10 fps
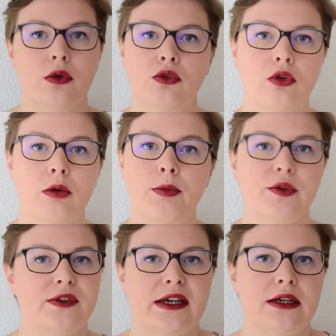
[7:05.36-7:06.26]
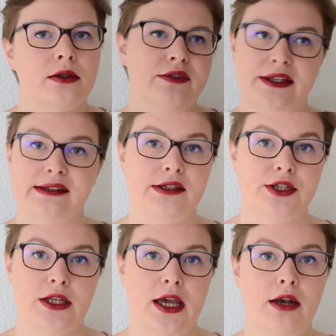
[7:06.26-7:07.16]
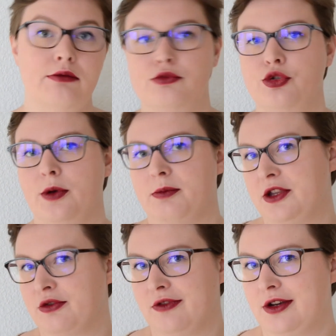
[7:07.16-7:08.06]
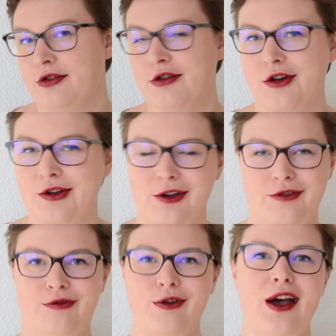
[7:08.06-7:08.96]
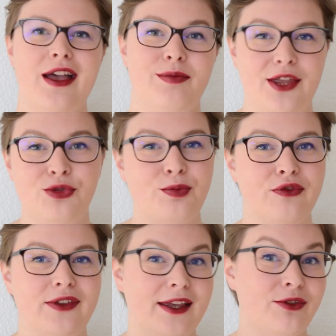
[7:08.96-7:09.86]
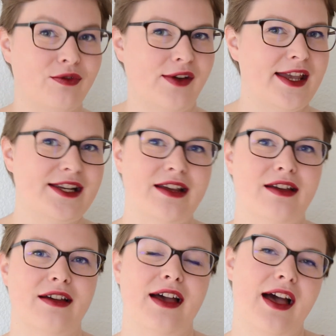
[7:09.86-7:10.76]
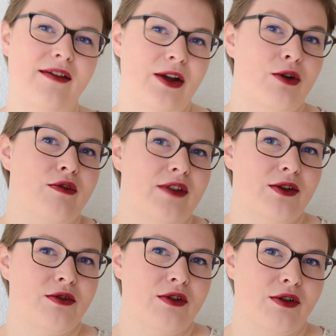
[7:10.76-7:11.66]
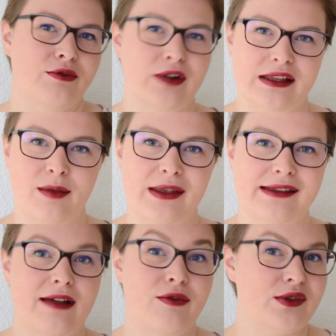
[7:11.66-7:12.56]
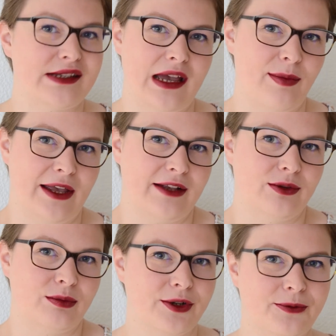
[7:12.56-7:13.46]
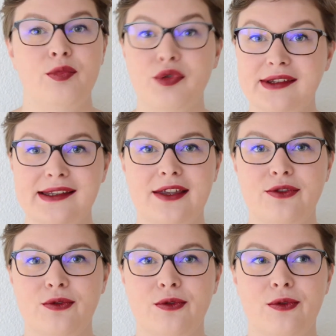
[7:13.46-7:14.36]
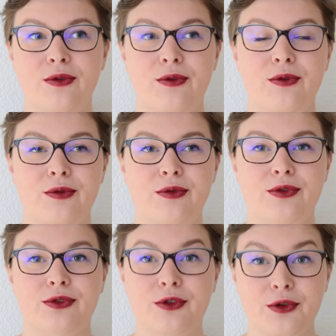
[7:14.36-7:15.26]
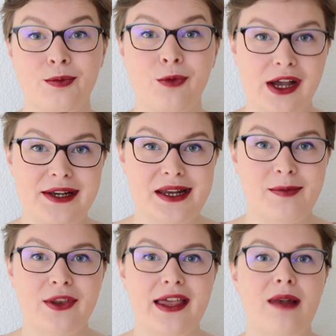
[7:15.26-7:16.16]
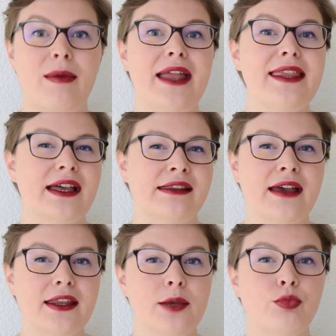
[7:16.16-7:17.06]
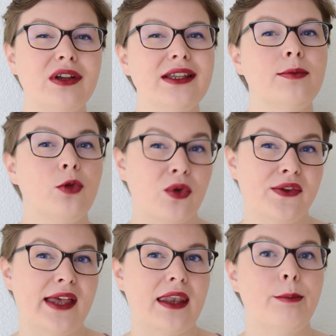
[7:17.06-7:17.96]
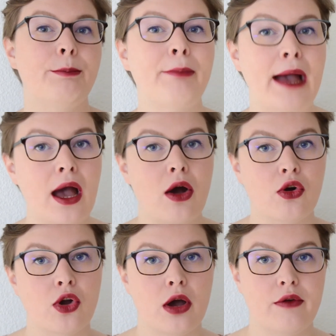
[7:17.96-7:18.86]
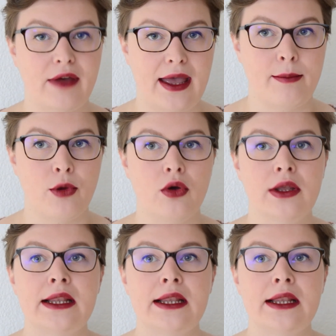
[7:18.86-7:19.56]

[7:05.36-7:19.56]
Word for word: en Europe en train, enfin c'est génial. Tu peux emmener ton vélo encore une fois et, tu peux finir ton voyage euh, avec le vélo euh, une fois que tu as passé la frontière par exemple pour ce qui est de ce que moi j'aime en Allemagne, un dernier point qui me concerne pas encore vraiment,